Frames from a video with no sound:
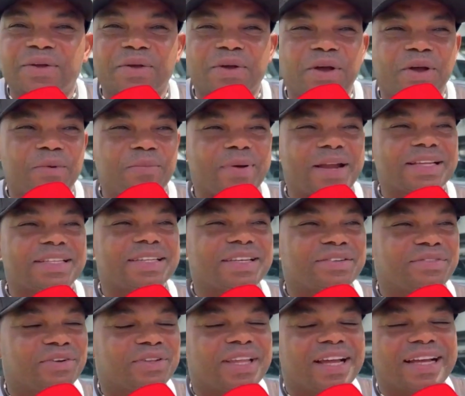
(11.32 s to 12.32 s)
É um
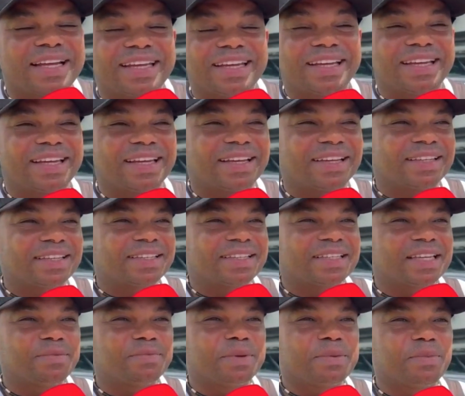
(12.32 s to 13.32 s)
prazer voltar aqui, né?
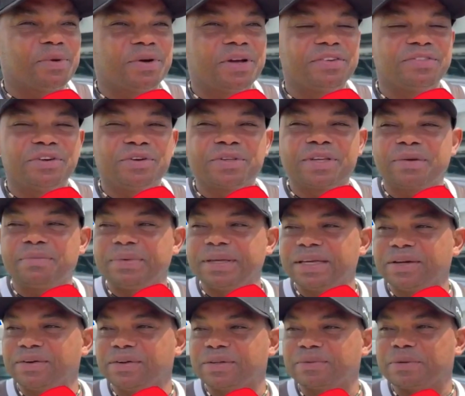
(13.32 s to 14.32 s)
Sempre bom rever os
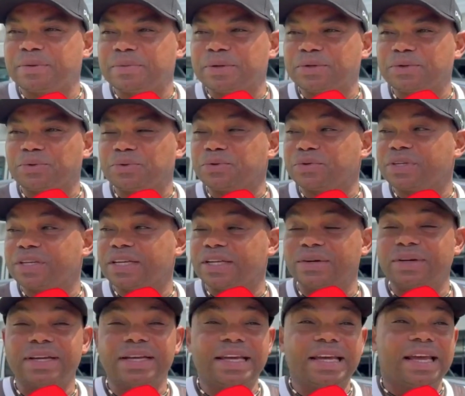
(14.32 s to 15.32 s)
amigos, principalmente o
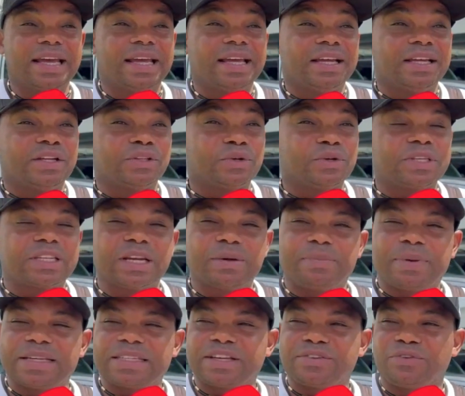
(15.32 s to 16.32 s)
Cruzeiro. Torcendo
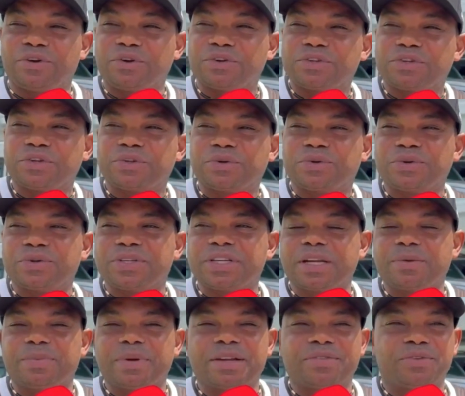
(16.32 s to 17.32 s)
para essa evolução do
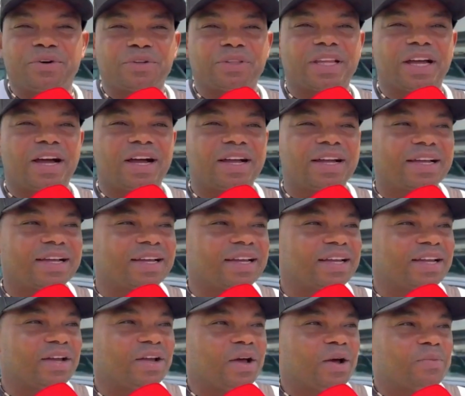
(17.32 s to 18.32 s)
Cruzeiro, para ele voltar
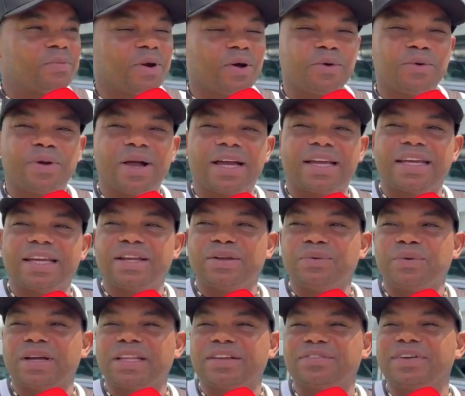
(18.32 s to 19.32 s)
para o um lugar que ele
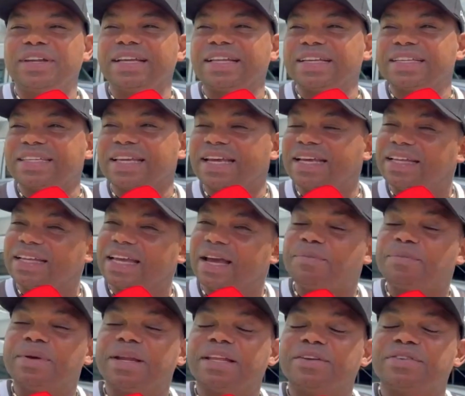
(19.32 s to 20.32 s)
nunca deveria ter saído, que é
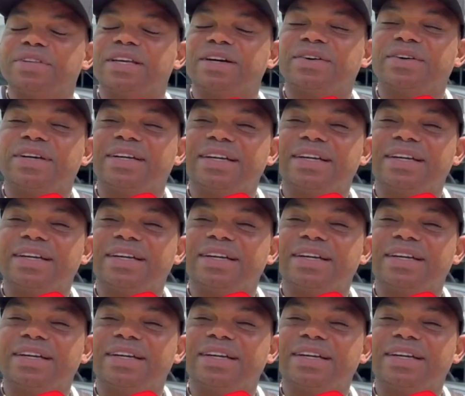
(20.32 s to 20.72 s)
a primeira divisão.